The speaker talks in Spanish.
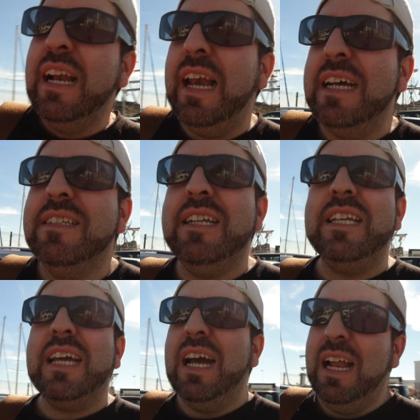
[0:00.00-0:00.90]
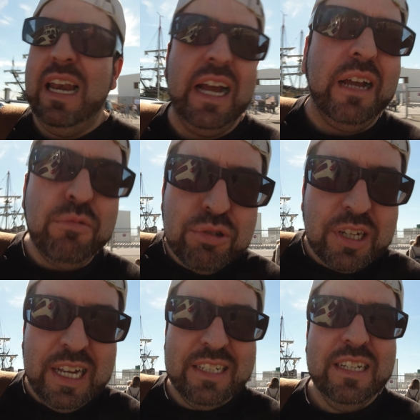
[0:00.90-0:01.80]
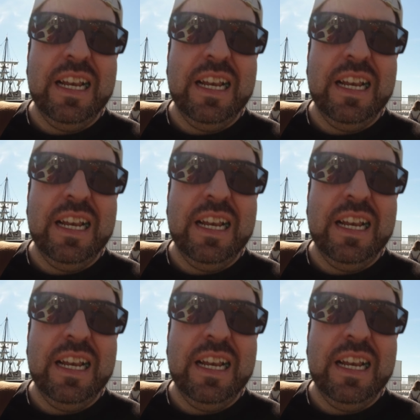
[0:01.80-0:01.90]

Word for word: La estética, la que buscas,